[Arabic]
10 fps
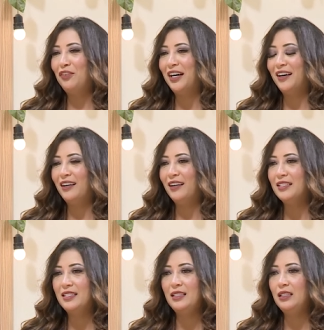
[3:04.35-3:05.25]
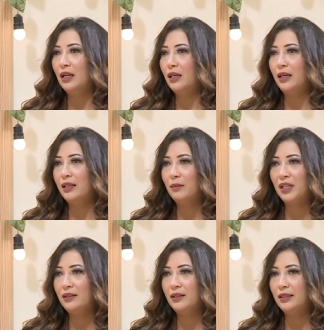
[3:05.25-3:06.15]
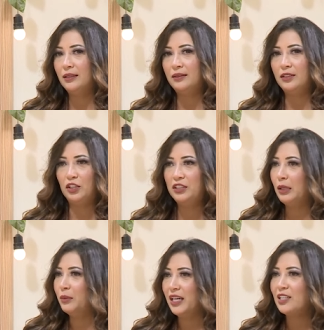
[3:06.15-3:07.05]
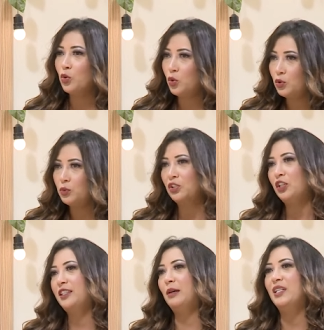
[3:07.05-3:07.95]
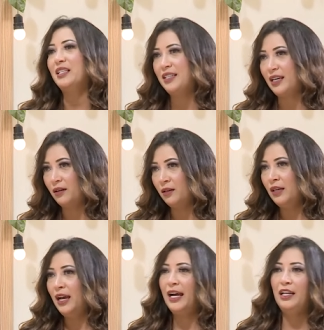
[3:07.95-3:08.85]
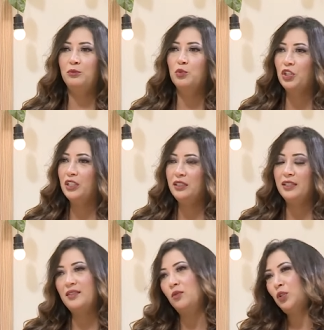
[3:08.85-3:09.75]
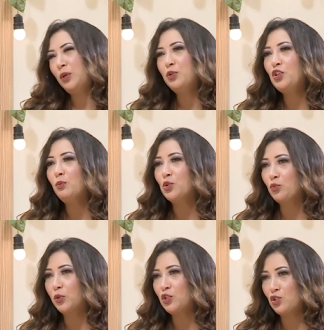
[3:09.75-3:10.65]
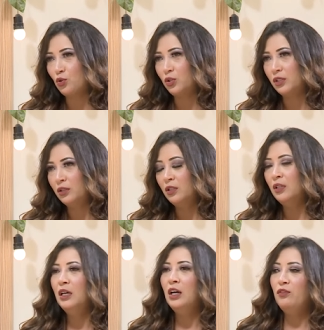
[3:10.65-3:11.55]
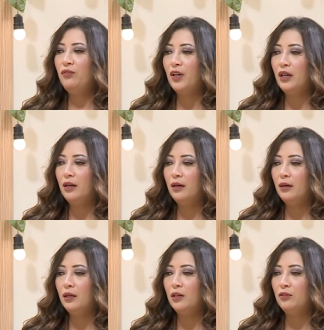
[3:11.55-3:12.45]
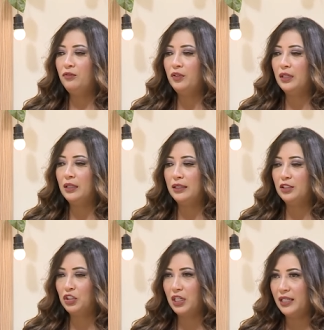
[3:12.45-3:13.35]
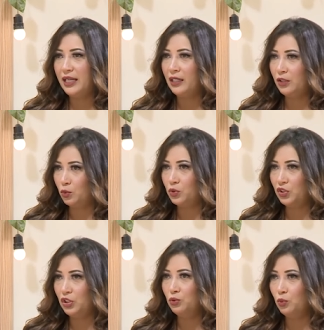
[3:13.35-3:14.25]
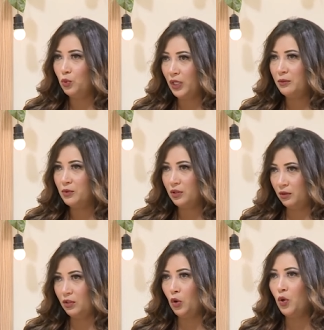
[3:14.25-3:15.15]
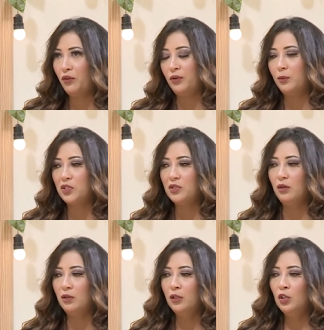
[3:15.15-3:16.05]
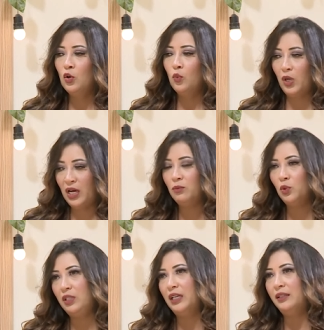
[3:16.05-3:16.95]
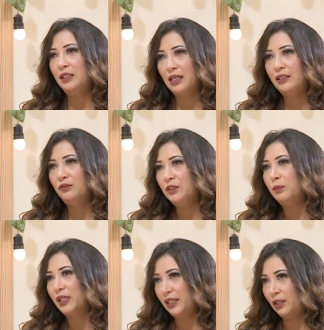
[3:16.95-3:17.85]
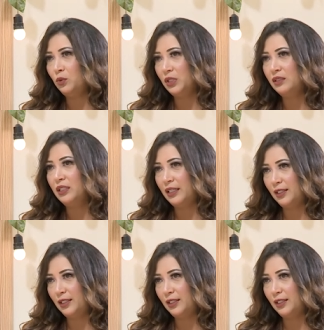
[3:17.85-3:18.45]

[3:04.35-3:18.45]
فدي هي كمان تقدري تعمليها سخن وتقدري تعمليها ساقع آه. حلت مشكله الناس اللي ما بتحبش المشروبات السخنه سخنه آه. ف... فاشتغلنا على النقطتين دول واحنا بنطور في المصنع والحمد لله ان جالنا فيدباك حلو جدا حلو.